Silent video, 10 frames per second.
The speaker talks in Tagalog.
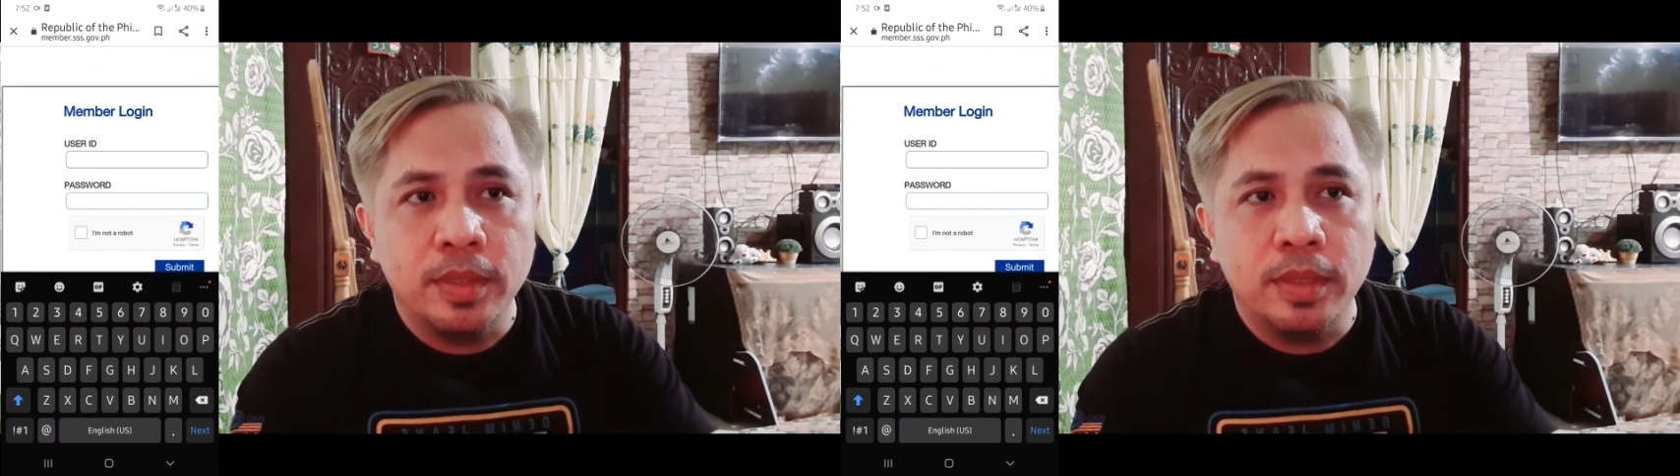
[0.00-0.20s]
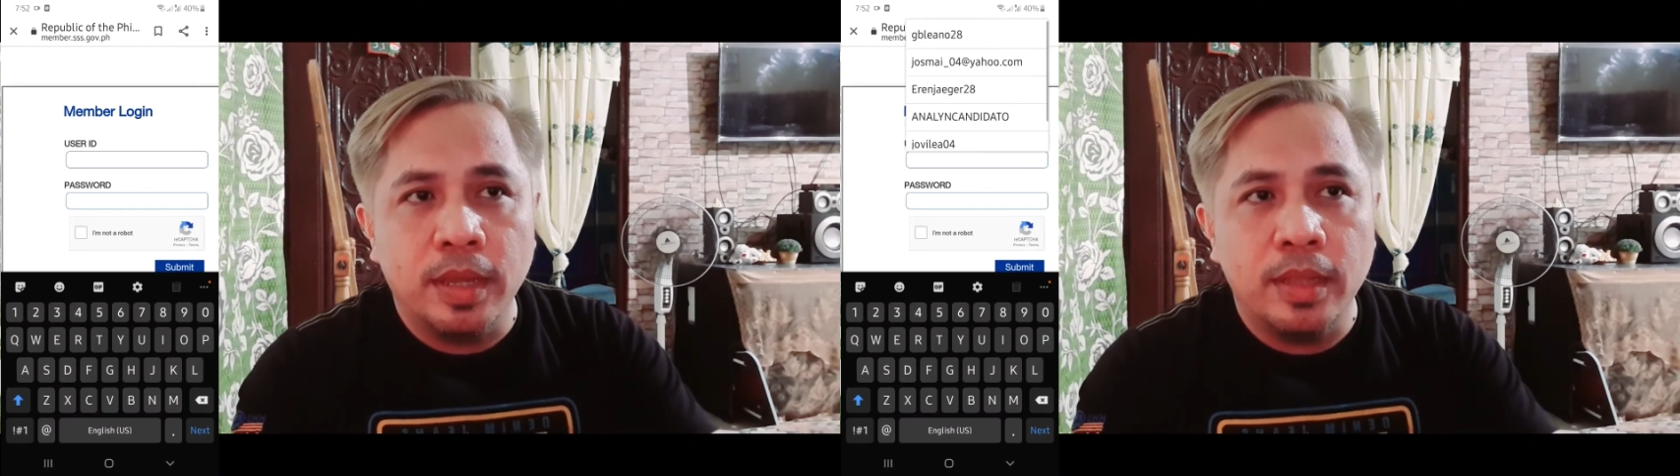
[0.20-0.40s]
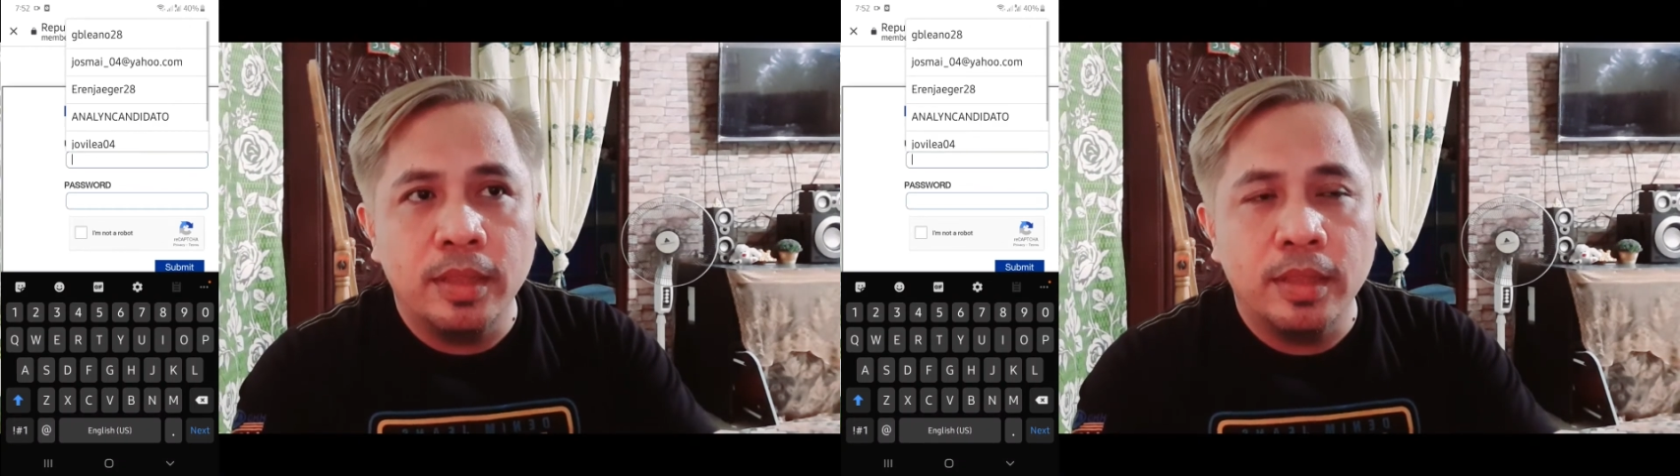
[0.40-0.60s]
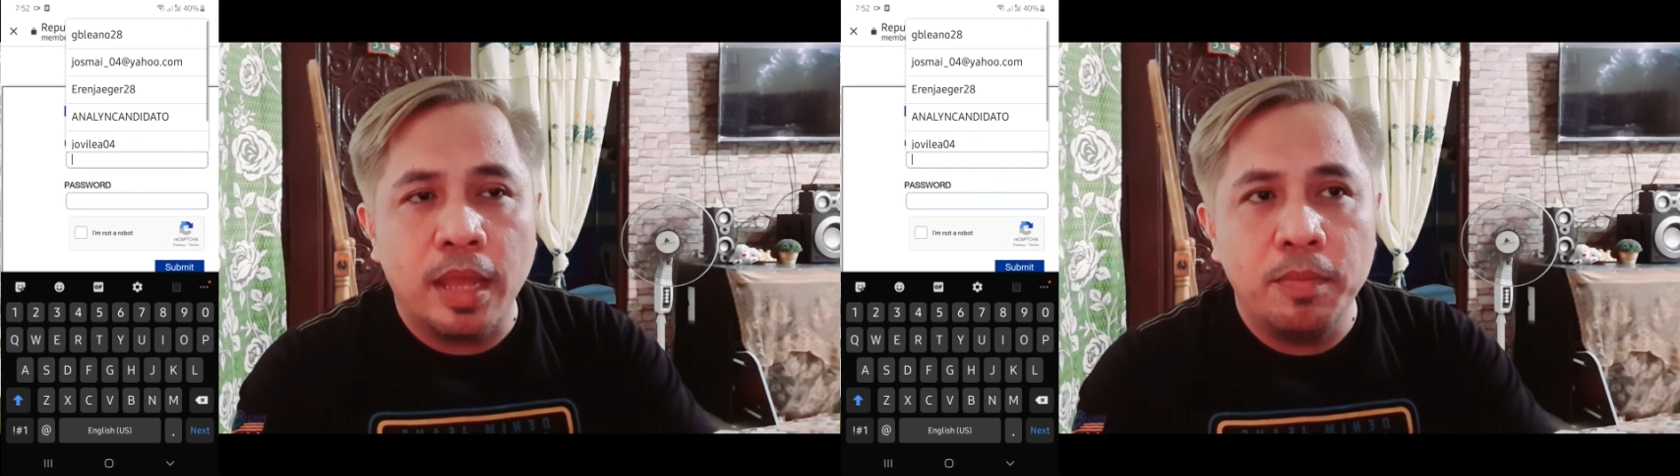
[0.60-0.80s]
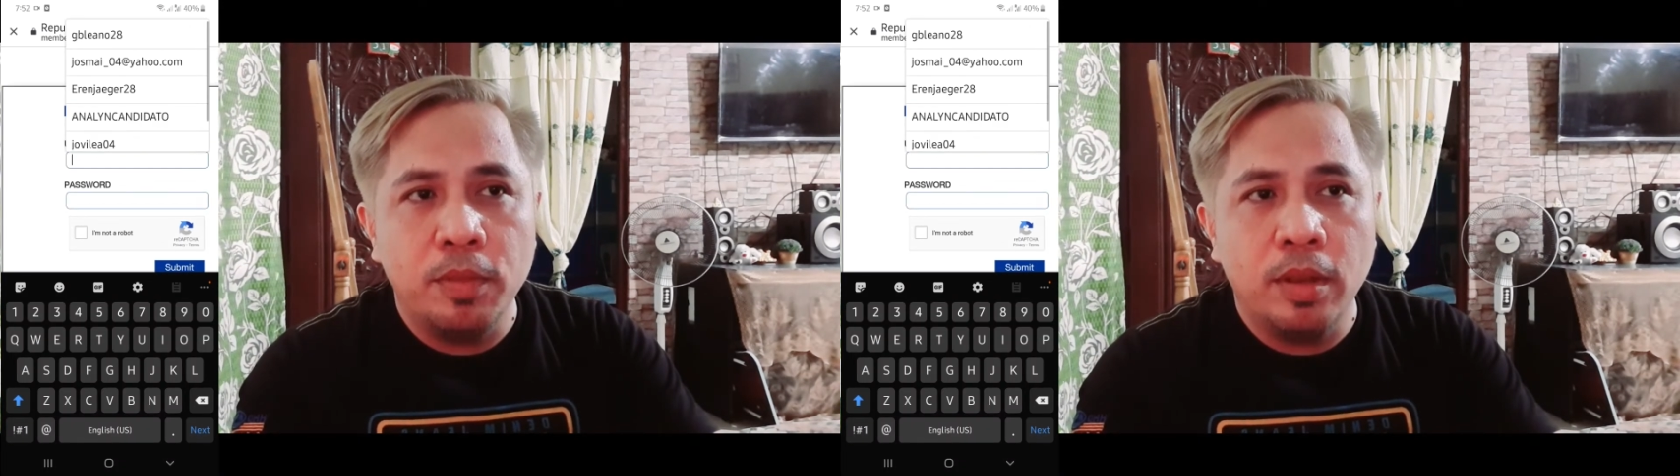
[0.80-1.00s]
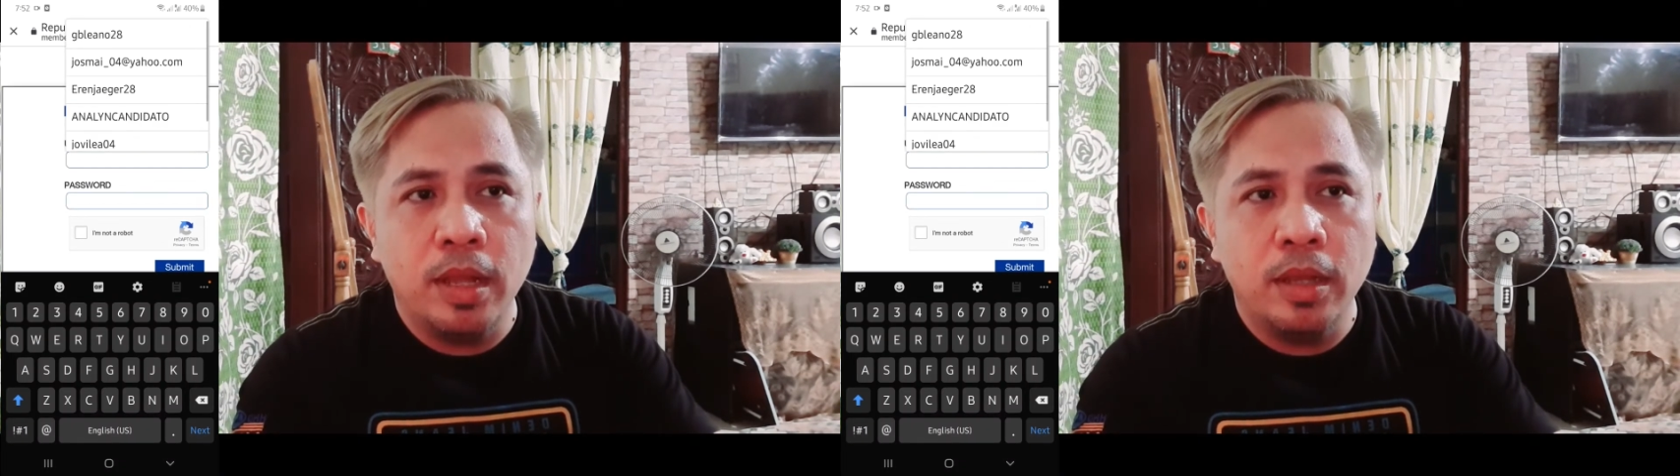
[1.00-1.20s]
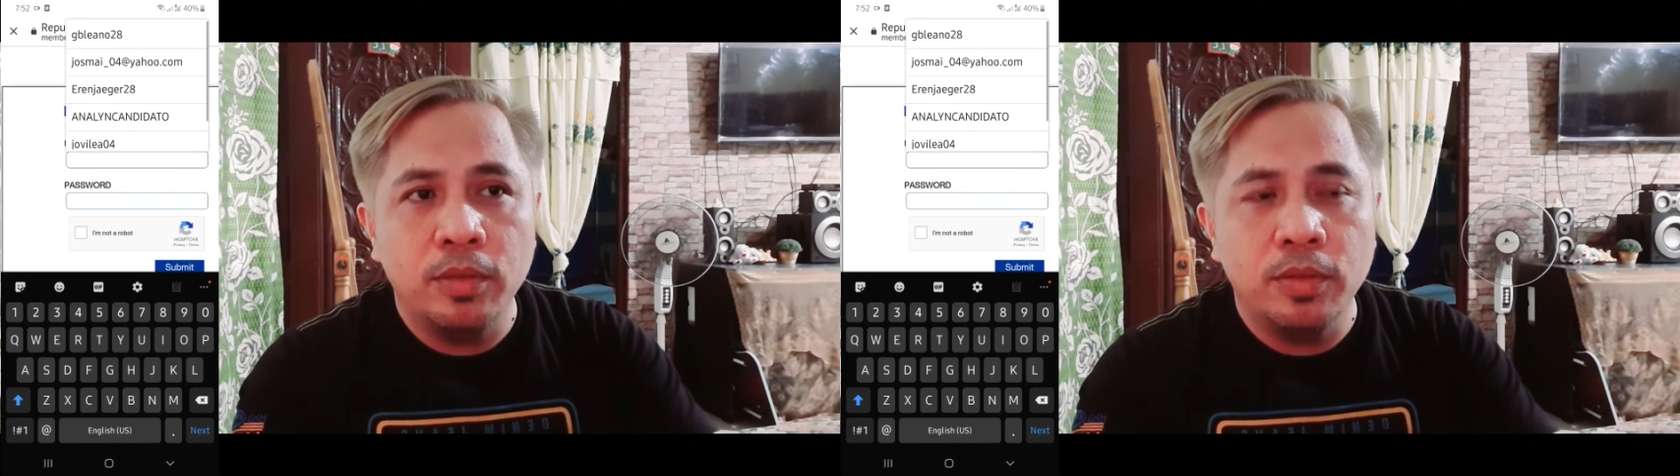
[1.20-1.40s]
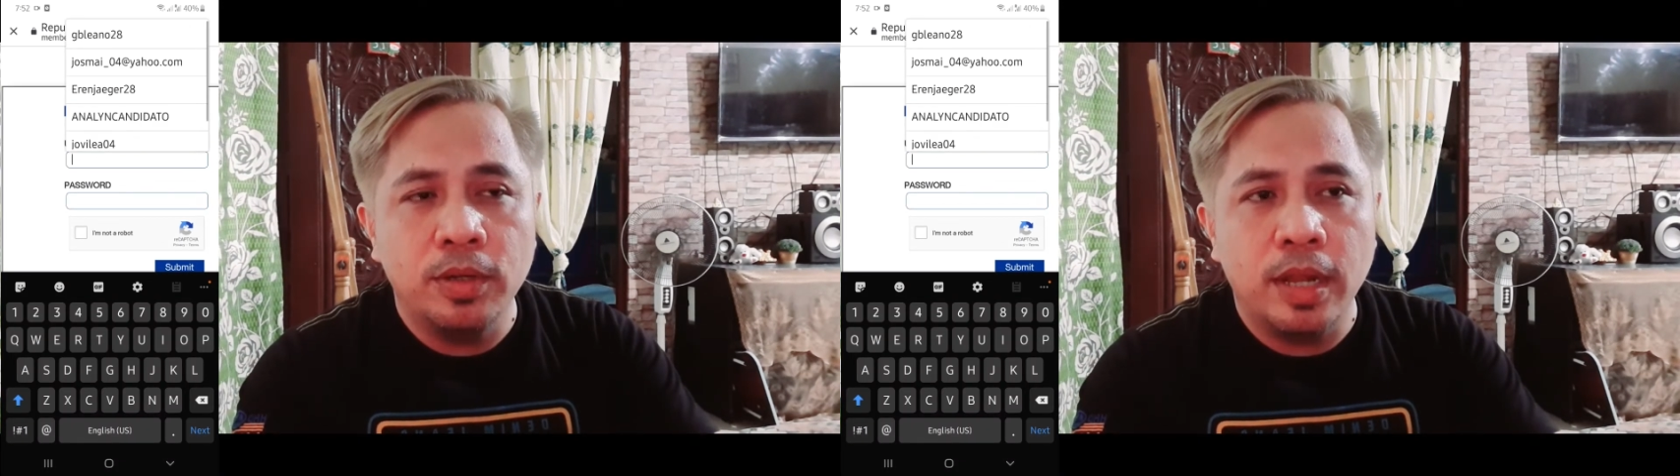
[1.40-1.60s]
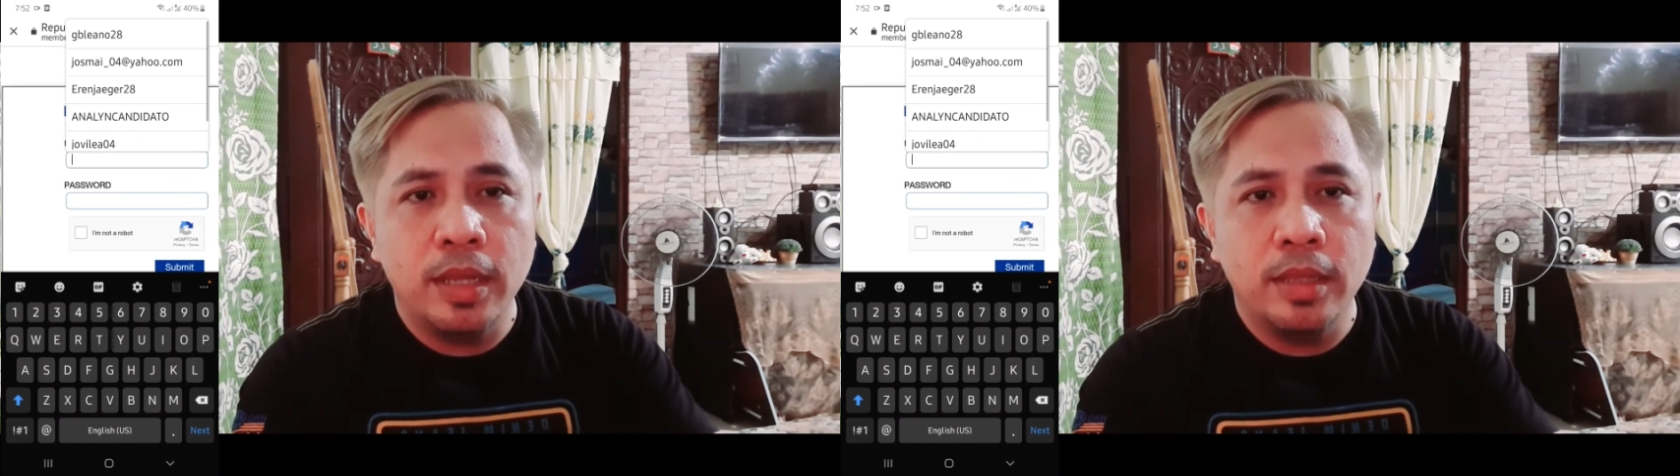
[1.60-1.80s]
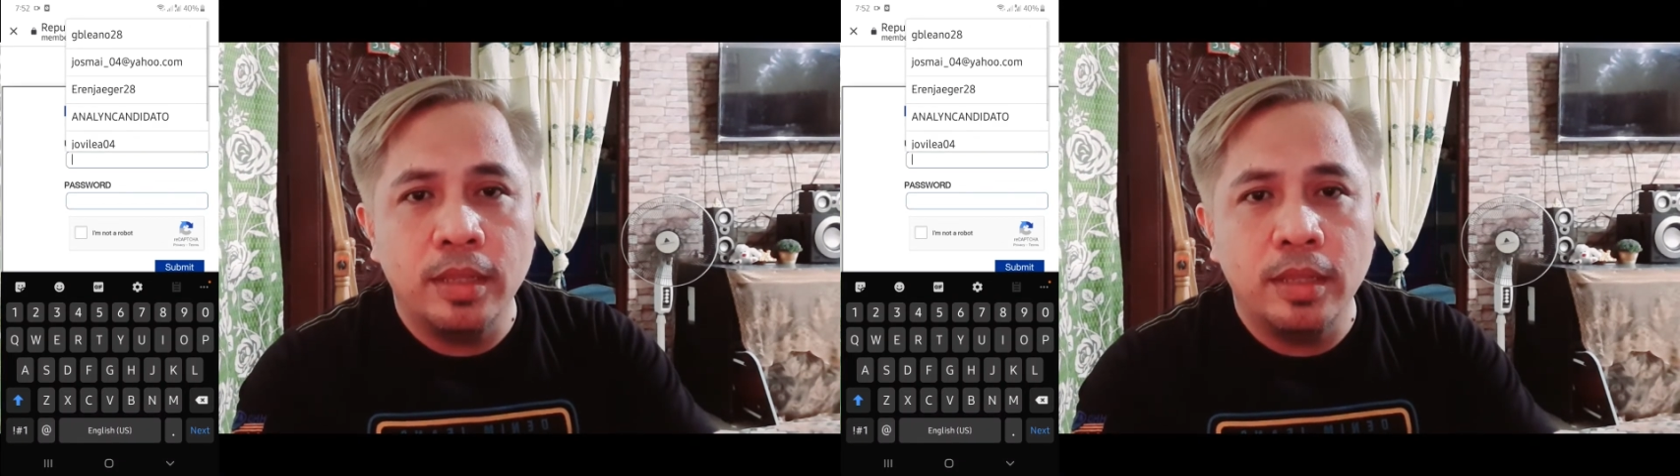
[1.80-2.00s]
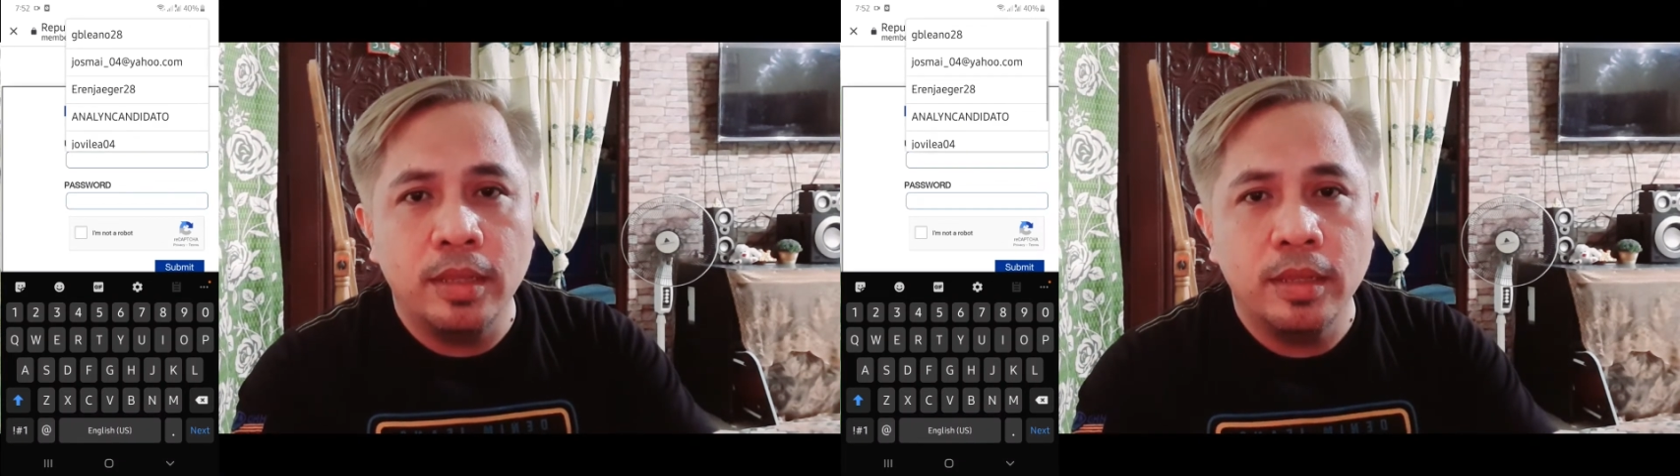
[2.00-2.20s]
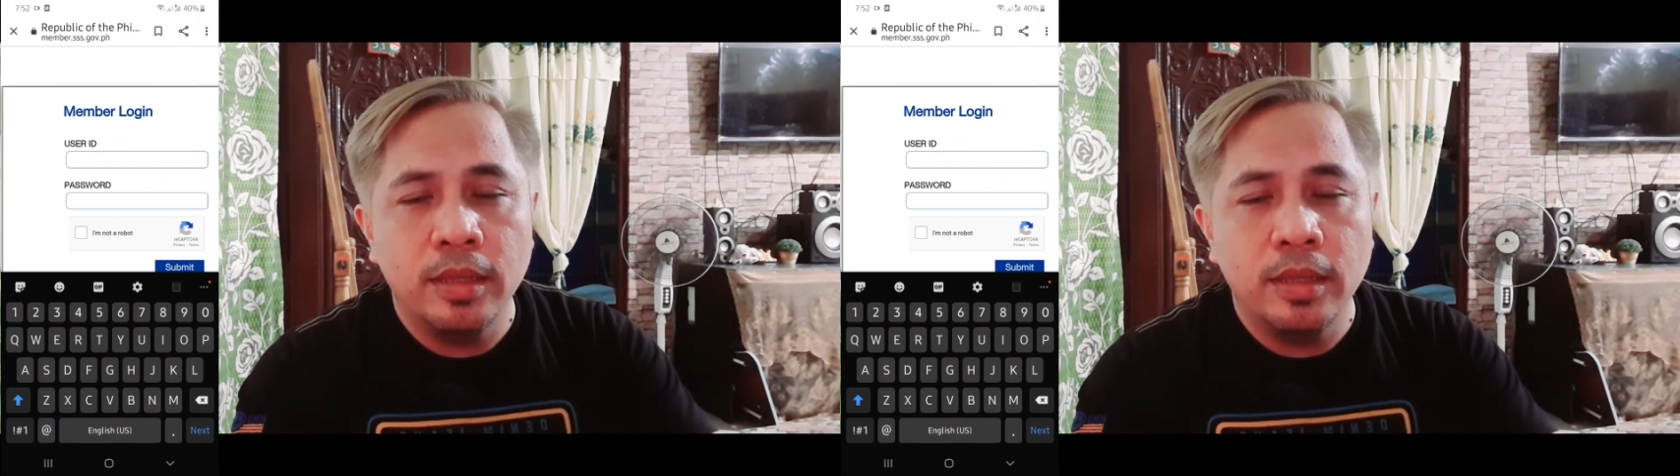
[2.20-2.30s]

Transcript: Yan. Type nyo lang user ID.